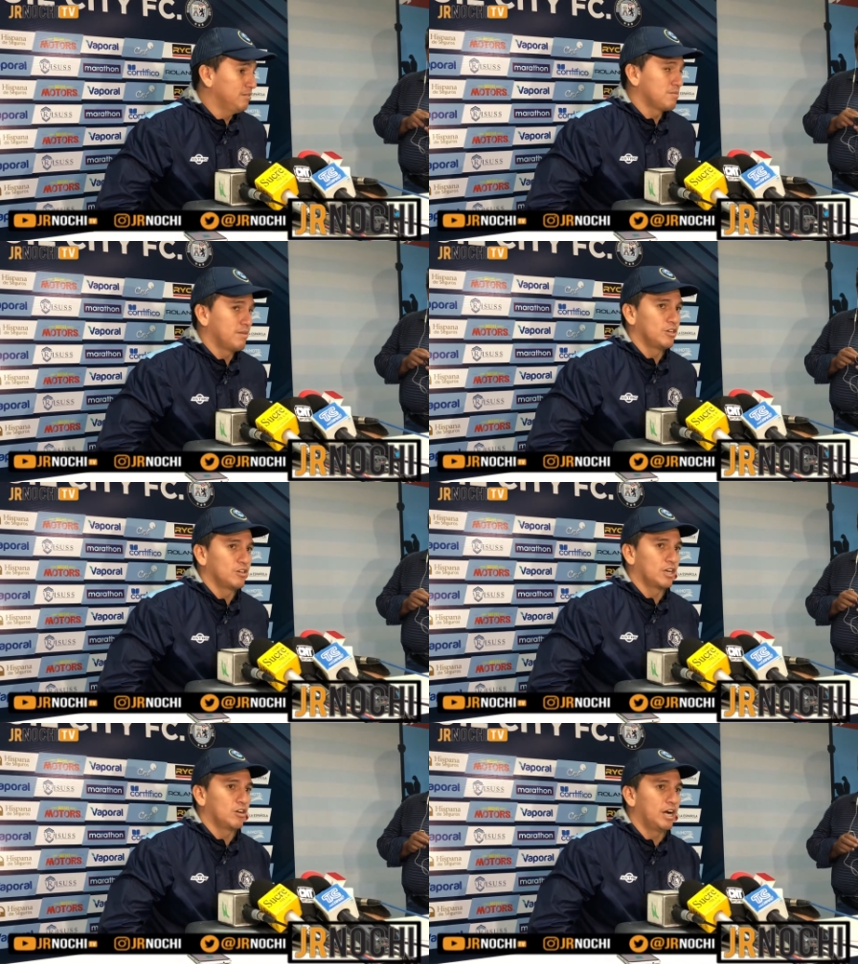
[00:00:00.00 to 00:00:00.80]
Me
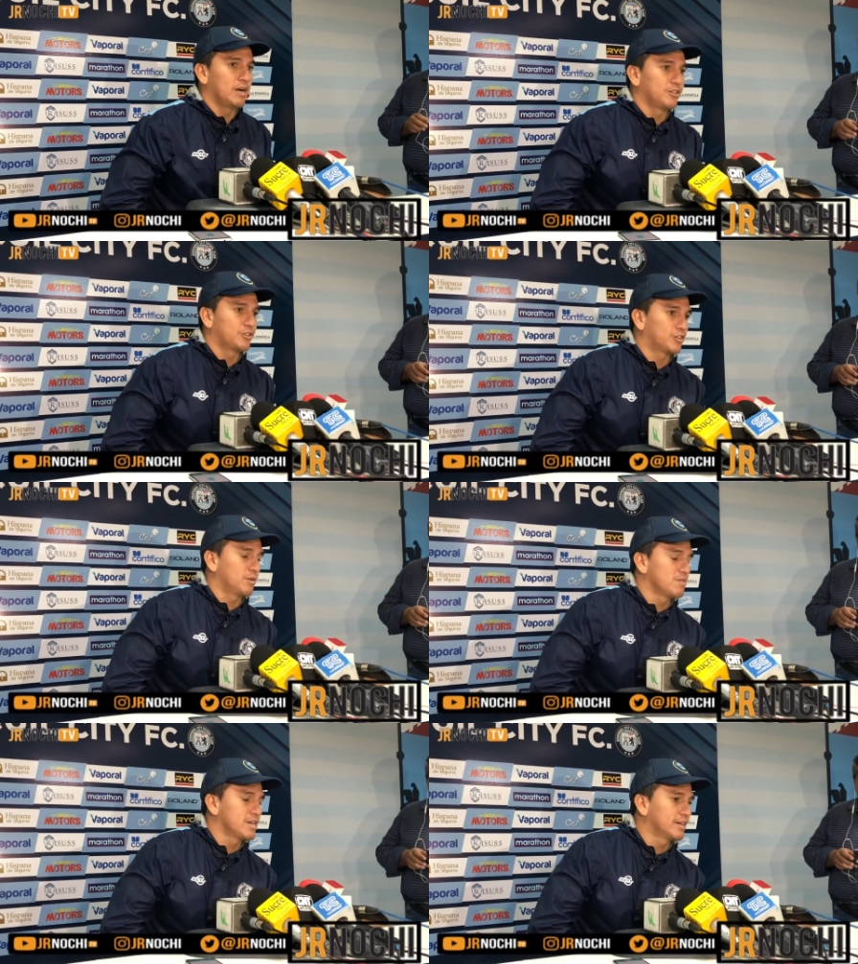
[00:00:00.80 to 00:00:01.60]
imagino que los árbitros
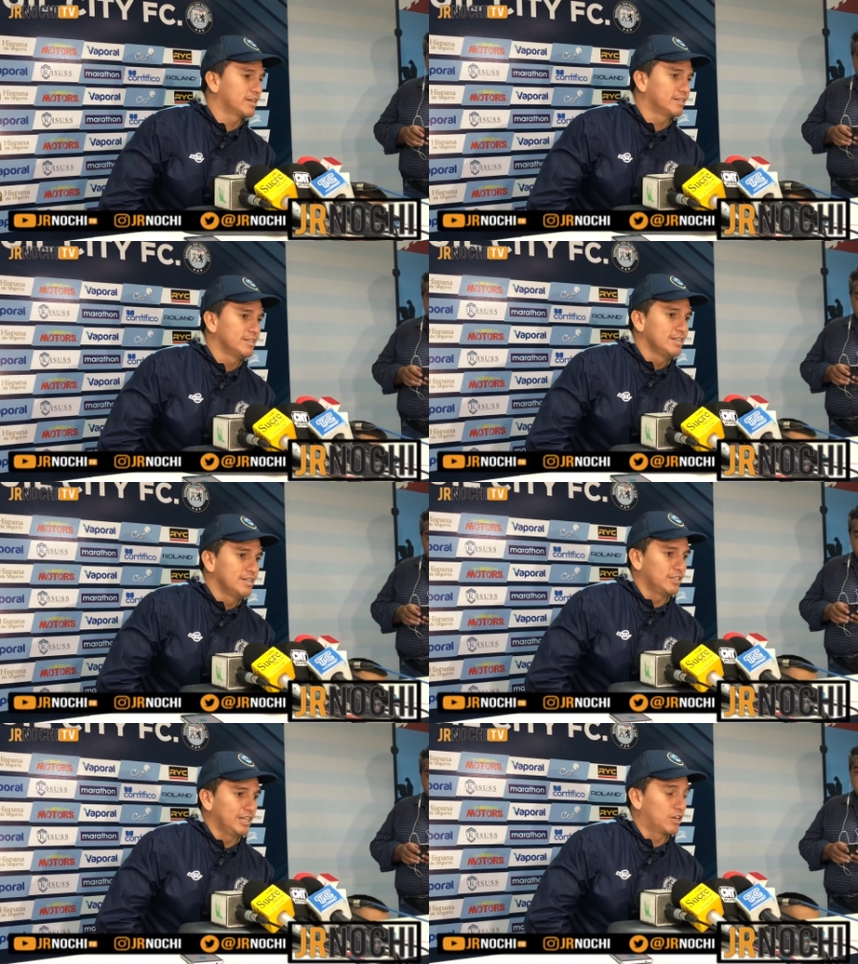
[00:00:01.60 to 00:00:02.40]
también
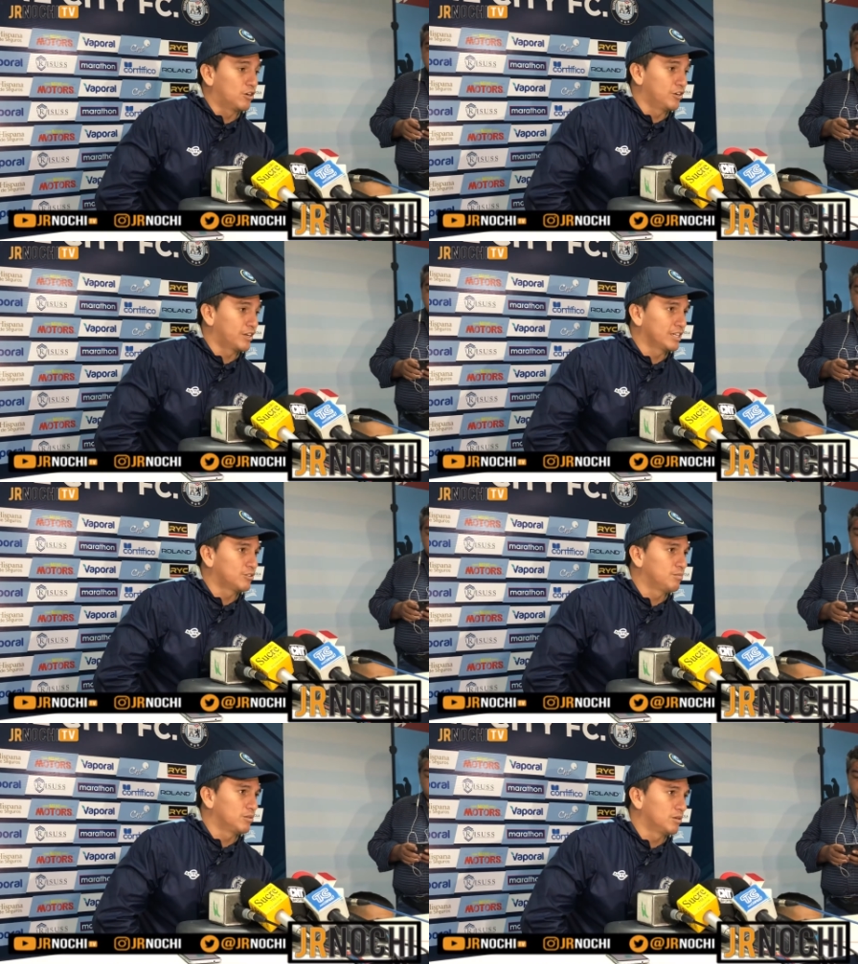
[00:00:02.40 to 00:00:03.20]
les corre
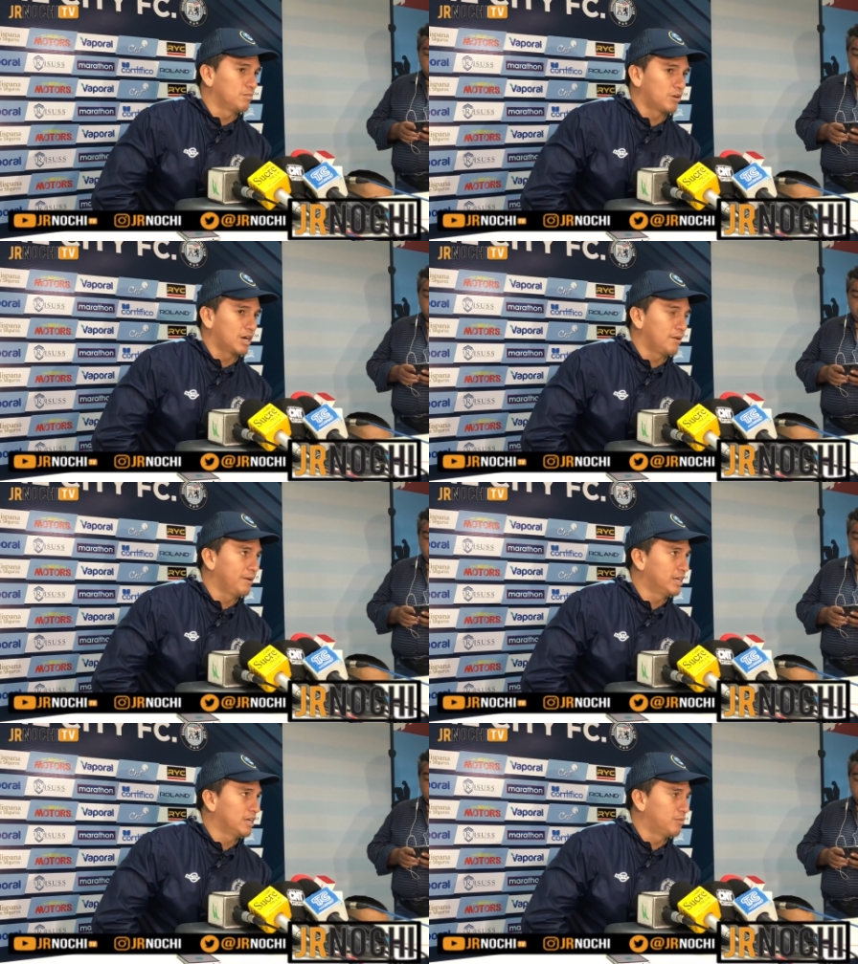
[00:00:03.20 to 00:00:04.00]
eso por, por las
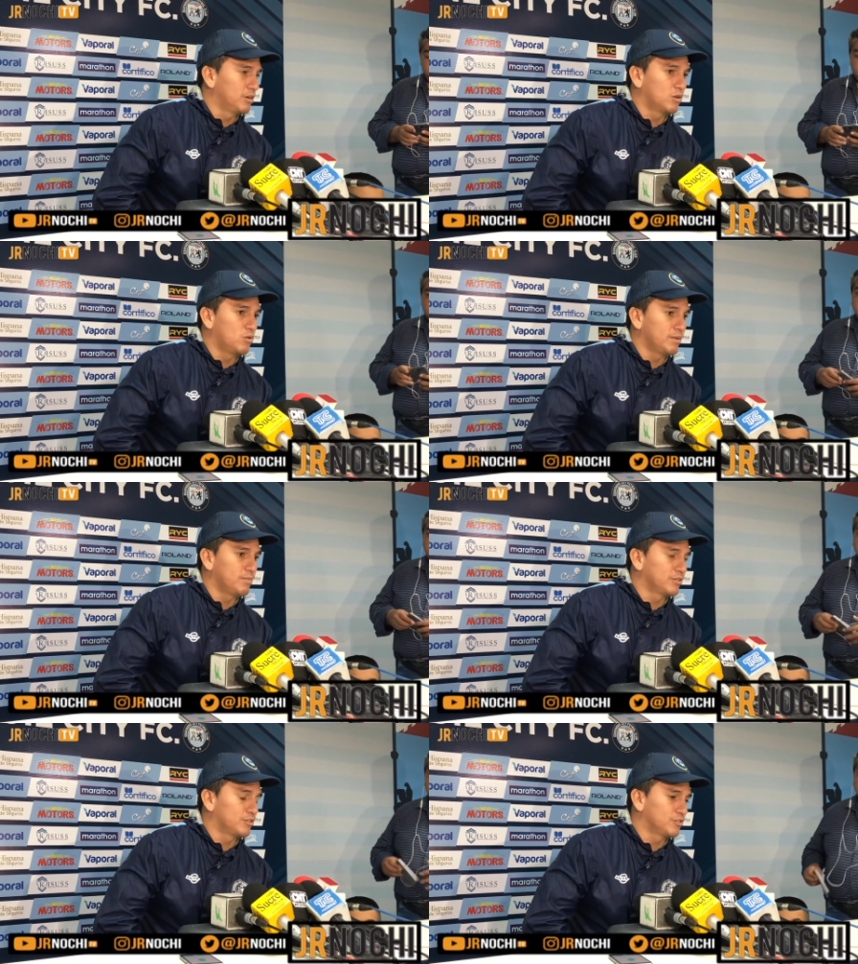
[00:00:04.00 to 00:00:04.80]
venas y por el
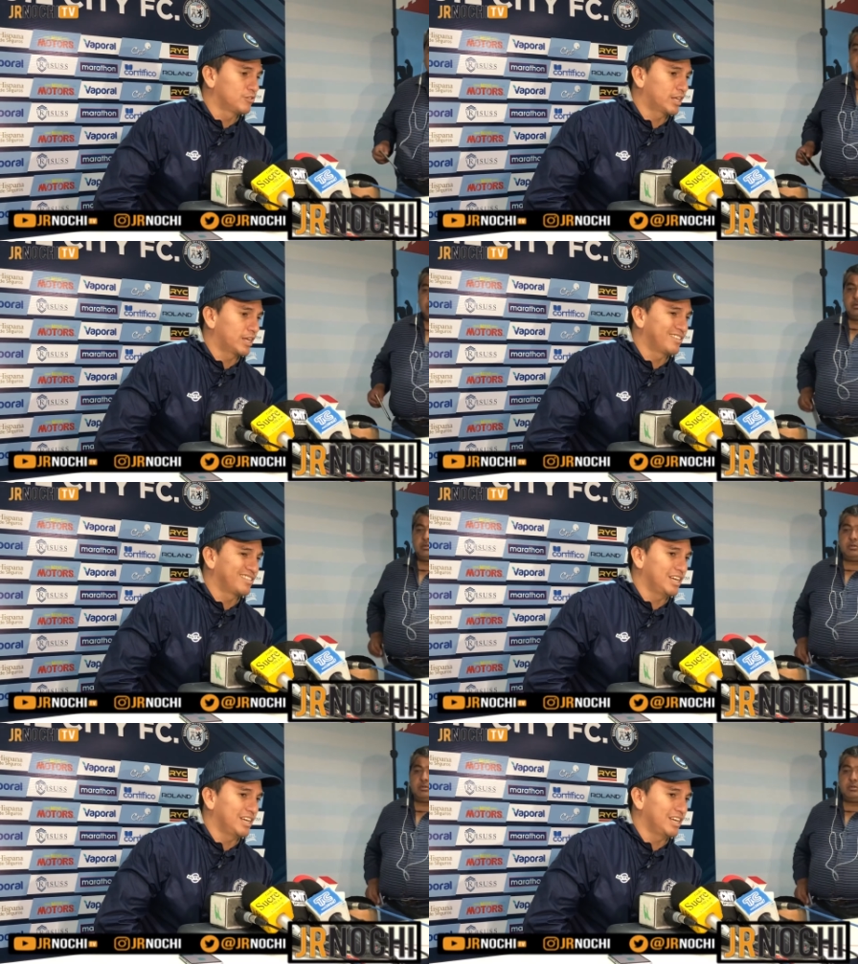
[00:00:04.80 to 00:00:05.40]
cuerpo. Entonces, que si